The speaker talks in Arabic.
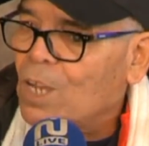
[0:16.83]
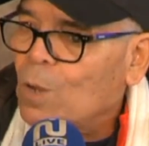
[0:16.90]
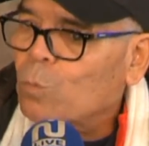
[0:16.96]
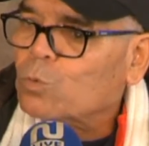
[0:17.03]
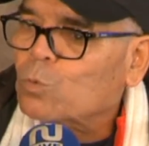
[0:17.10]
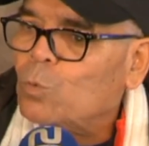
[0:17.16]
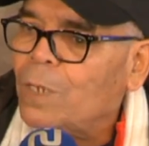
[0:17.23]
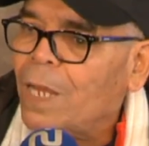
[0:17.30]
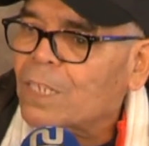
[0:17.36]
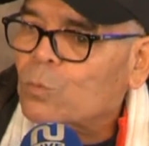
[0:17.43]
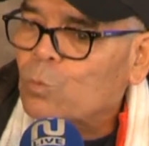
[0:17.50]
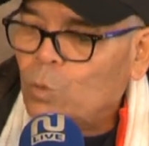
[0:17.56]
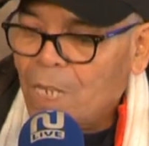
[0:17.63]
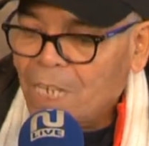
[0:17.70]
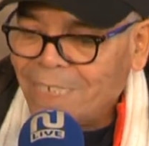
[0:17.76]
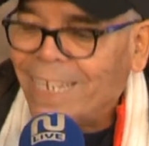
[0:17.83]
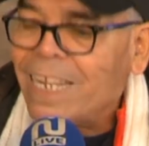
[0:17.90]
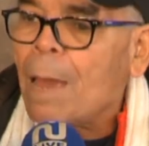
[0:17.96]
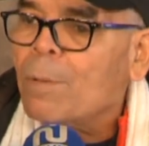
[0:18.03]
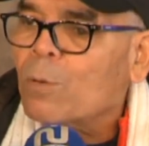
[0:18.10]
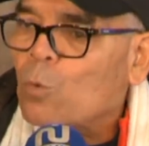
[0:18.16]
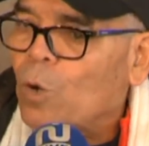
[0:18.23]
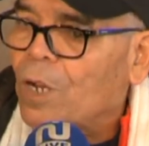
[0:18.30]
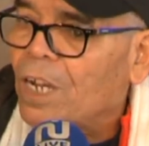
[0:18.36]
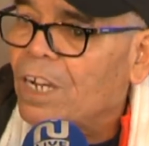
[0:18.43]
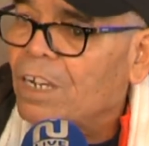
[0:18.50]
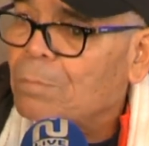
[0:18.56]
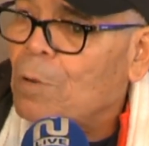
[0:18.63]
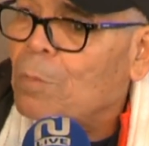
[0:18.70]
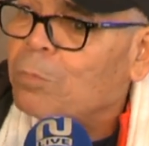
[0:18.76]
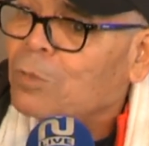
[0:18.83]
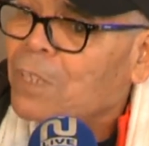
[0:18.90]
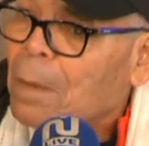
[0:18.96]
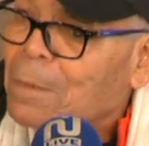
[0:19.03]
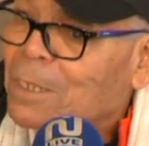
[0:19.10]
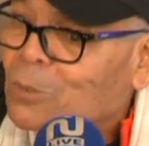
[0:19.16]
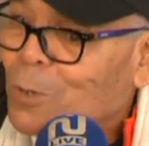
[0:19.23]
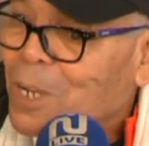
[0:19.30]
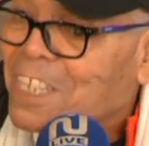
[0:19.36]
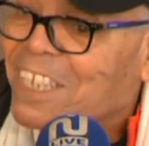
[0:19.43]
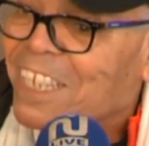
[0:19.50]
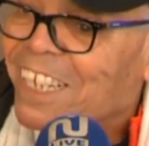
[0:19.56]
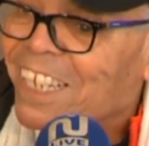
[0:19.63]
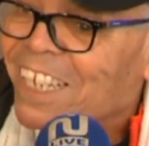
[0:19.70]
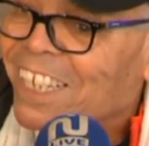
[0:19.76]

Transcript: وشكون ردوا يلعب الكره ما هو مدربين توانسه